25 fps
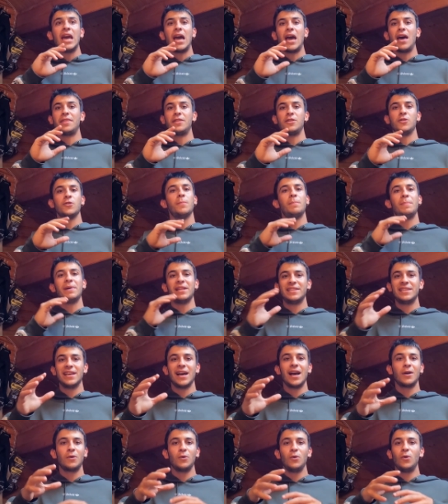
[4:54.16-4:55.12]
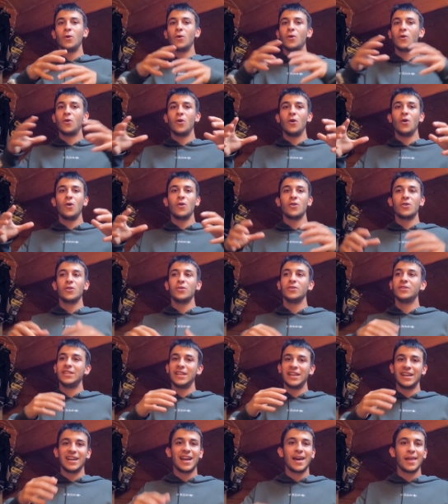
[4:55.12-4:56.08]
haciendo espectáculos,
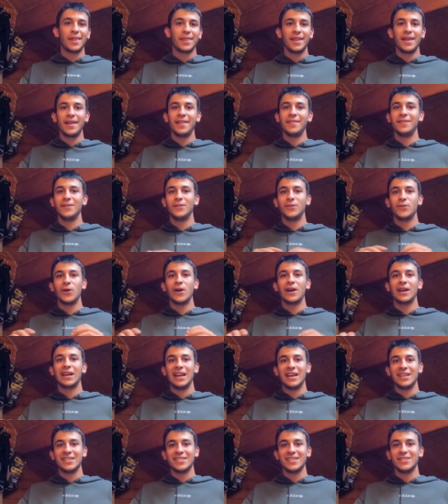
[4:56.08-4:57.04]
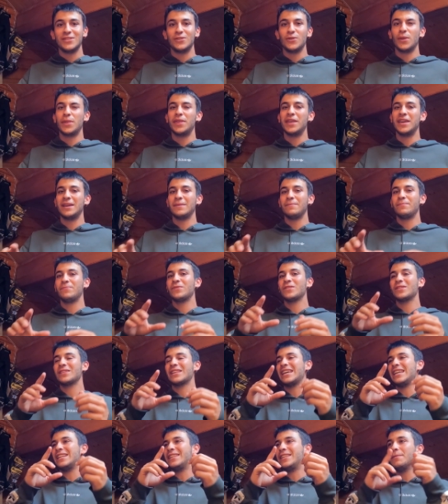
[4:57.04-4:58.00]
corros, terrazas, de toda clase. Entonces,
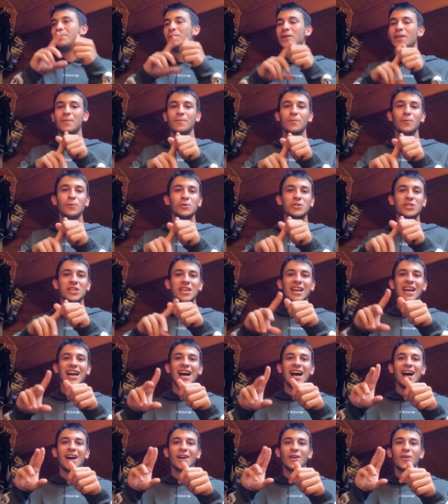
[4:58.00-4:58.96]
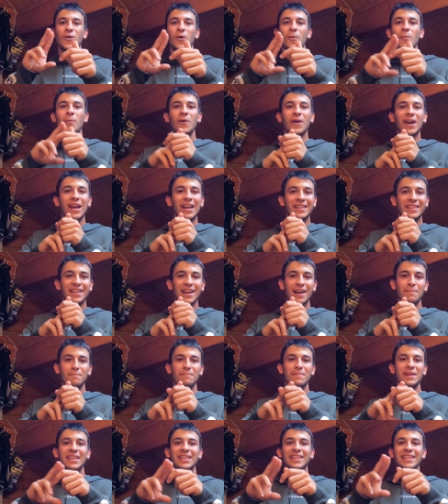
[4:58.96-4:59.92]
tipo de música, cómo él
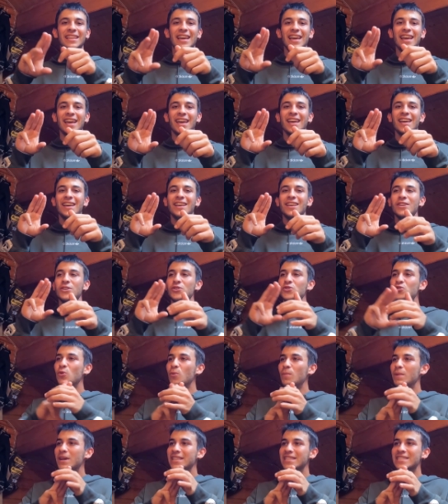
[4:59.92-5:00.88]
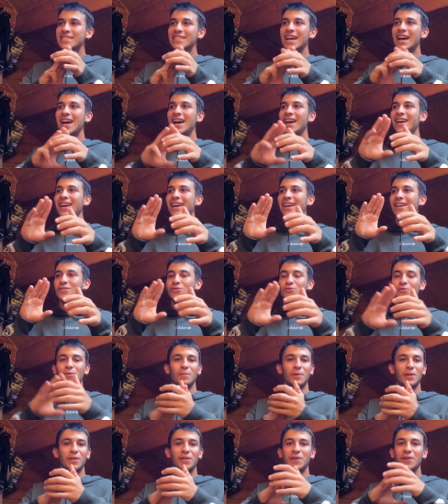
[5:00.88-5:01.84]
transmite su mensaje,
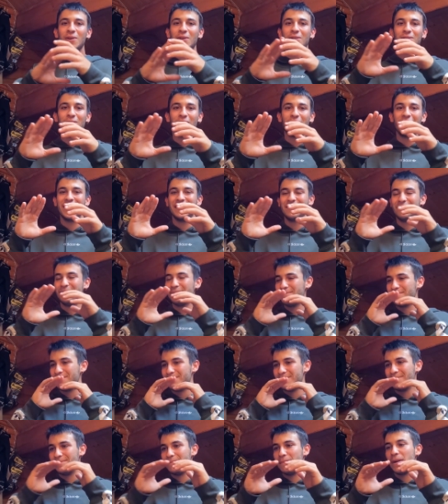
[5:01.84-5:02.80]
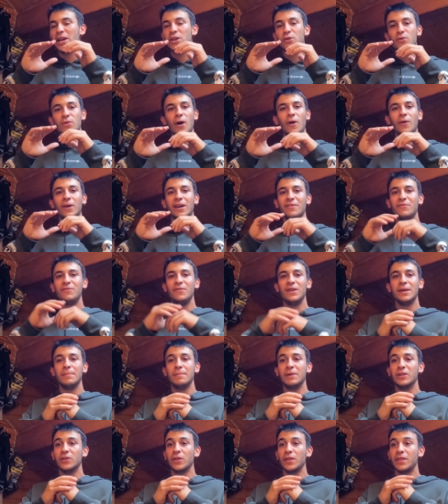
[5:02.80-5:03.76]
su emoción. Entonces, me ha ayudado que
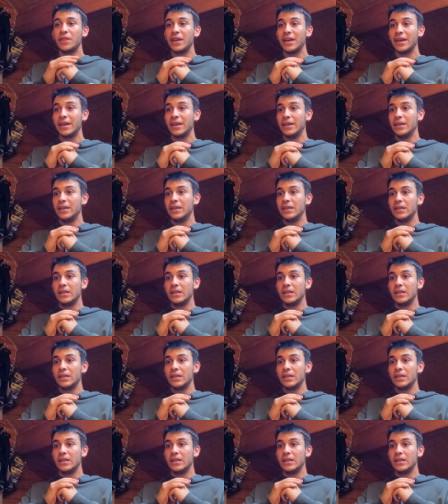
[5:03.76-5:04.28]
flip. Entonces,